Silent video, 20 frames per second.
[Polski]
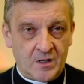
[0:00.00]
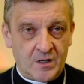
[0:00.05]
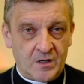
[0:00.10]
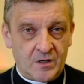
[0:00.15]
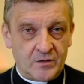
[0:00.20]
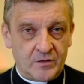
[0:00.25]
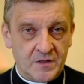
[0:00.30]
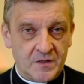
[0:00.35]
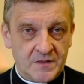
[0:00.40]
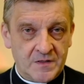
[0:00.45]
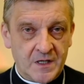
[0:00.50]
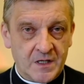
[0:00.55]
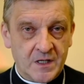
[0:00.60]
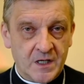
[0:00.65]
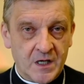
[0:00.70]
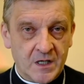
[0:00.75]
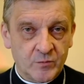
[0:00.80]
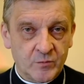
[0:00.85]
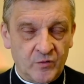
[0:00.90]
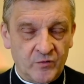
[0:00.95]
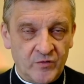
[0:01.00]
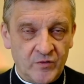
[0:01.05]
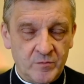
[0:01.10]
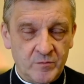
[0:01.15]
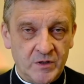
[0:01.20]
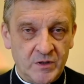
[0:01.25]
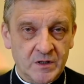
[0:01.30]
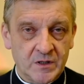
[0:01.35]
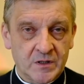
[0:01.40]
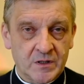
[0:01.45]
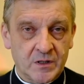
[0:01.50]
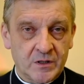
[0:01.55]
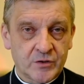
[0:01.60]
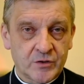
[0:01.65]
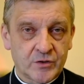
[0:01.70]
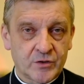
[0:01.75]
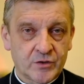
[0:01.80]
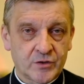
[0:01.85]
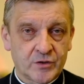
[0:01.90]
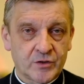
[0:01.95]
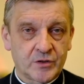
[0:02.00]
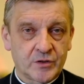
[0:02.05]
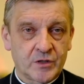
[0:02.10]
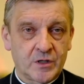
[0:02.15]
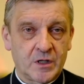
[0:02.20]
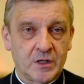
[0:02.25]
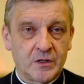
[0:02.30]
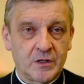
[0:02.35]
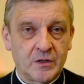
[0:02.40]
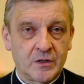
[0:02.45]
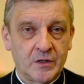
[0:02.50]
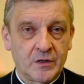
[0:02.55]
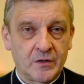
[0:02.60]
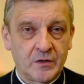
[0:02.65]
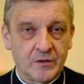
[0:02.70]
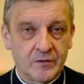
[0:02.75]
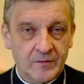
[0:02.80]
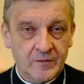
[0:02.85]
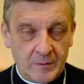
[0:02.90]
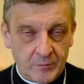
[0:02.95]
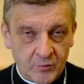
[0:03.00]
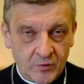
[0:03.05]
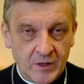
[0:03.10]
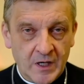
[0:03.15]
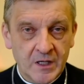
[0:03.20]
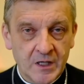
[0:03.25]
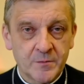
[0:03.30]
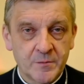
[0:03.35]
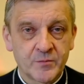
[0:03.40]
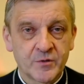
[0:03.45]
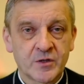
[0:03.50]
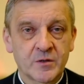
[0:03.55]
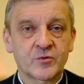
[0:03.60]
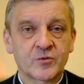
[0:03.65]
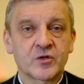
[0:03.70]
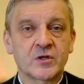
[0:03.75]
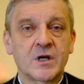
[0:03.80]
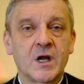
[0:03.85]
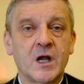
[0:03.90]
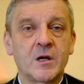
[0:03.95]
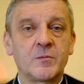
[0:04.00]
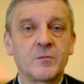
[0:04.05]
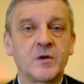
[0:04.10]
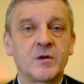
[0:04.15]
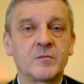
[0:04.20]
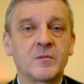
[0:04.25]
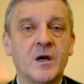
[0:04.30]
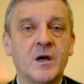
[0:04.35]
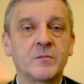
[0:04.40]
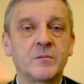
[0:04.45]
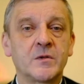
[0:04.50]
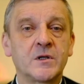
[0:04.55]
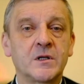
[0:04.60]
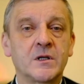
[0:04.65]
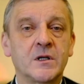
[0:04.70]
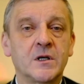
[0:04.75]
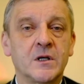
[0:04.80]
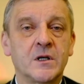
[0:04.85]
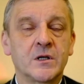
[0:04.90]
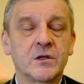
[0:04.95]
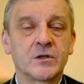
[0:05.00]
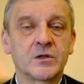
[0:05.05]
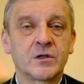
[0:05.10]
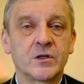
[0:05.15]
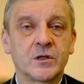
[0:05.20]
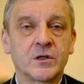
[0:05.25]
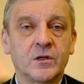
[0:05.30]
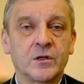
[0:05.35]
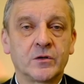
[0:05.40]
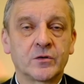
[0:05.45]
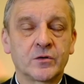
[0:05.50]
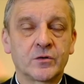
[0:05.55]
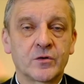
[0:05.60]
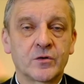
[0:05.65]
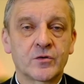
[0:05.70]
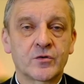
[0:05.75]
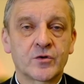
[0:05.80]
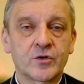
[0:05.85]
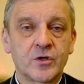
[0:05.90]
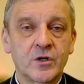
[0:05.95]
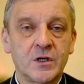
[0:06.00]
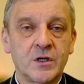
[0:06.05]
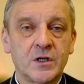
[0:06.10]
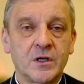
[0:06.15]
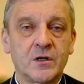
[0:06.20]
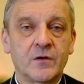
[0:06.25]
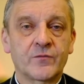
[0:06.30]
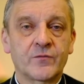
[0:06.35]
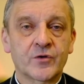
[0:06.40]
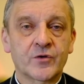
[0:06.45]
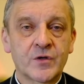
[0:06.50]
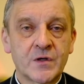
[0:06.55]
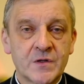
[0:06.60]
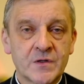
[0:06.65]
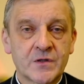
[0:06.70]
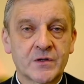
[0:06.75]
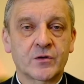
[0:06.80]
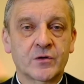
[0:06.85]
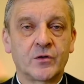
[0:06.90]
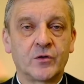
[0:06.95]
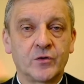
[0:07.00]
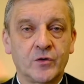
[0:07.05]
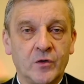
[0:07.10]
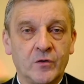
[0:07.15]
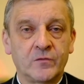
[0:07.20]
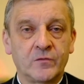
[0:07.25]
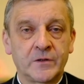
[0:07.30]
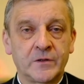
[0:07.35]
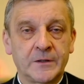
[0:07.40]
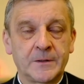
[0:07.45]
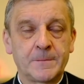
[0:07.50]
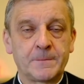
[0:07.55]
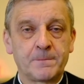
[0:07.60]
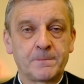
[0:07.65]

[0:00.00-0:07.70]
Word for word: To jest tak, jak mówimy też w Apokalipsie przynajmniej mamy, że oto czynię wszystko nowe.